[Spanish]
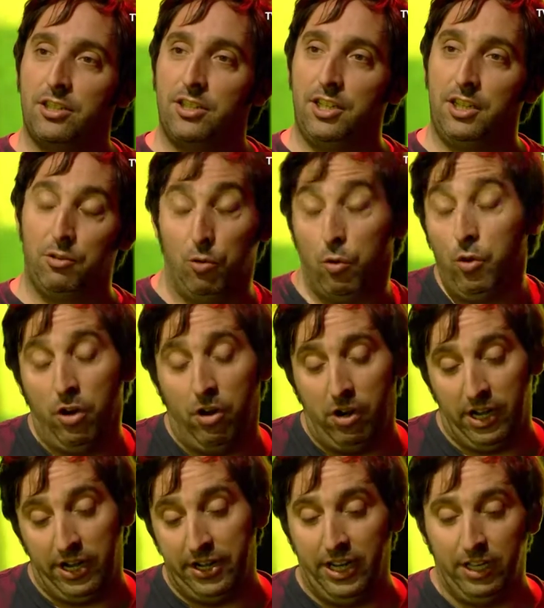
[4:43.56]
sí. Uno,
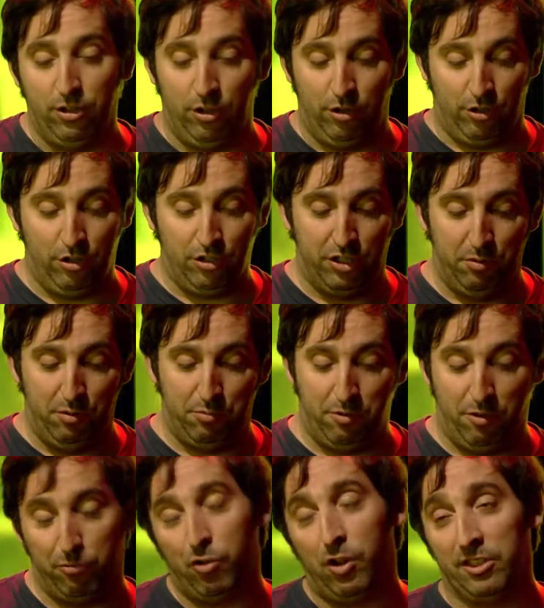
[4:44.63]
Ernesto, lo conocimos
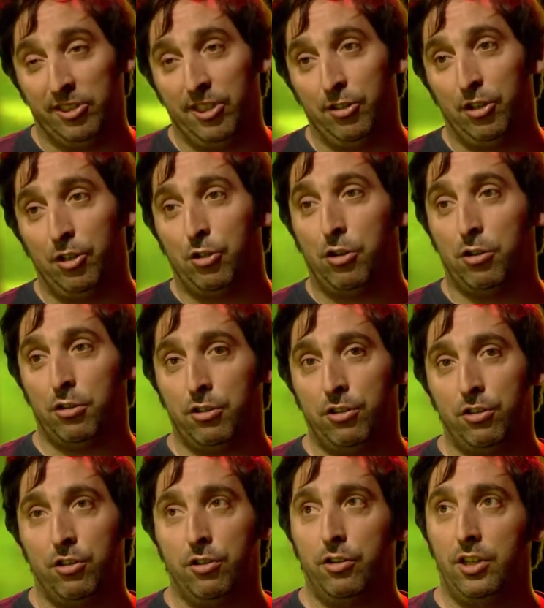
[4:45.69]
haciendo el
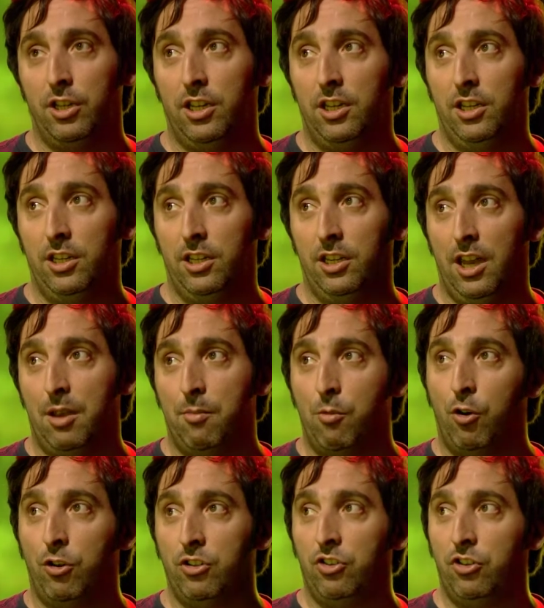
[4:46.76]
corto, y el
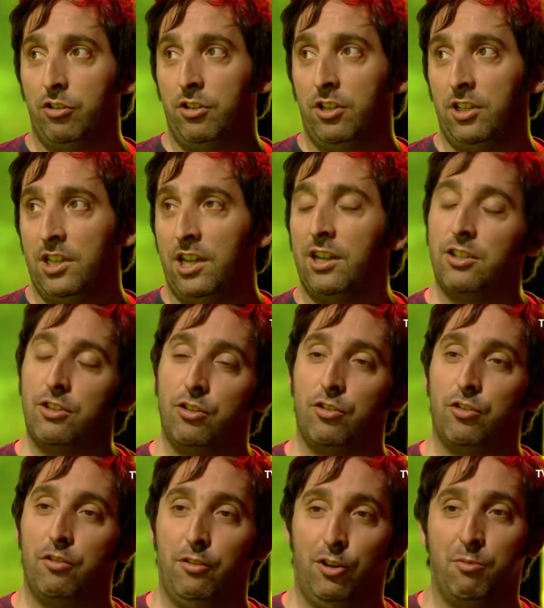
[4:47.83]
Moncho, que tal, que yo
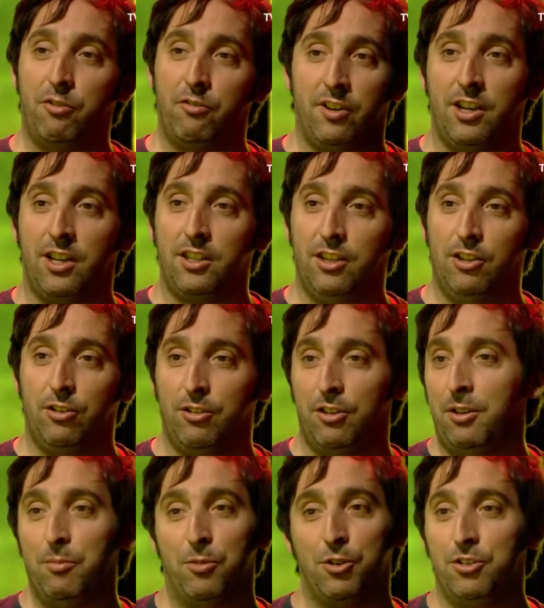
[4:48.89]
soy como fanático
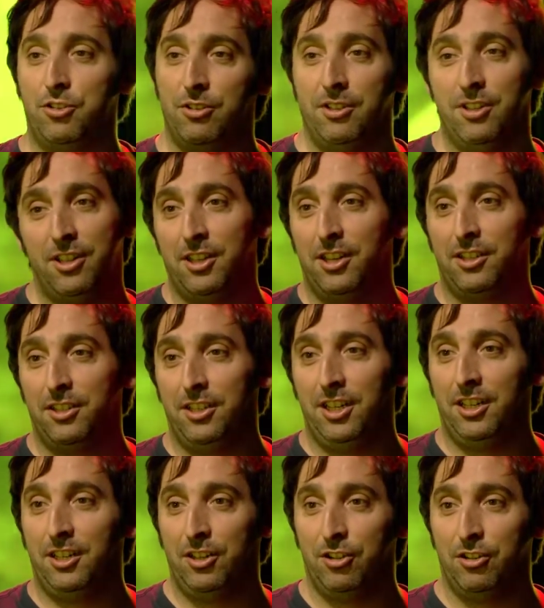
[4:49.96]
del Moncho desde
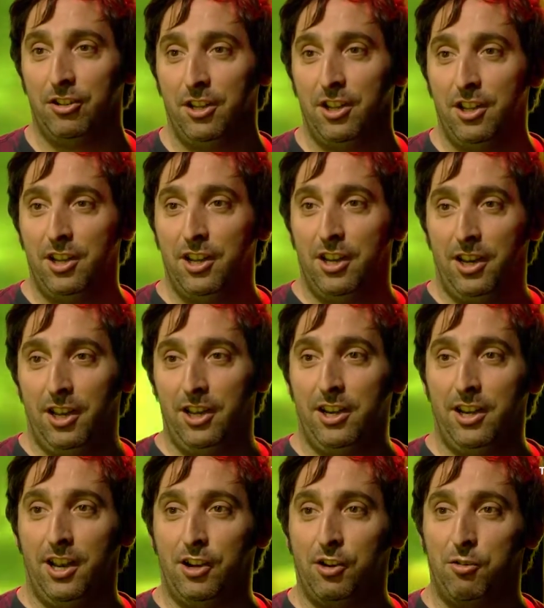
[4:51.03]
niño. Él
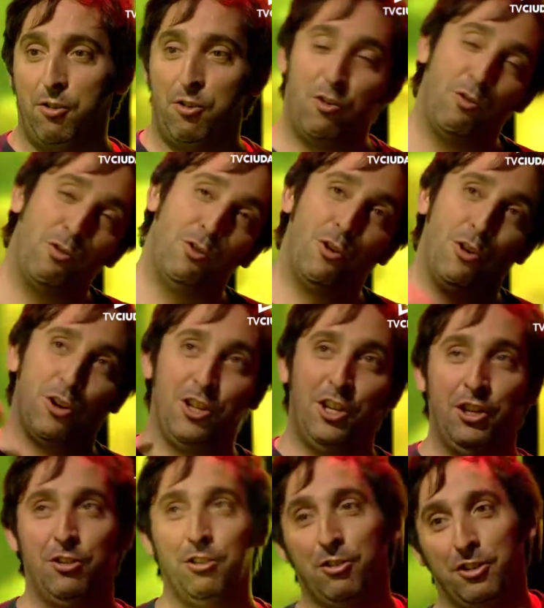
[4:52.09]
era como un
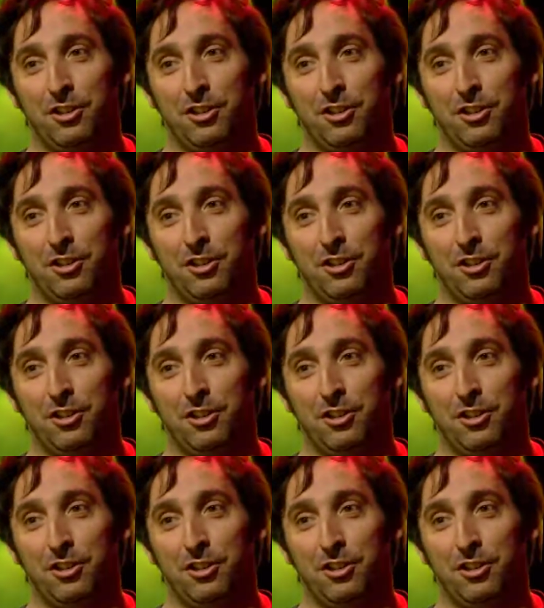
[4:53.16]
gordito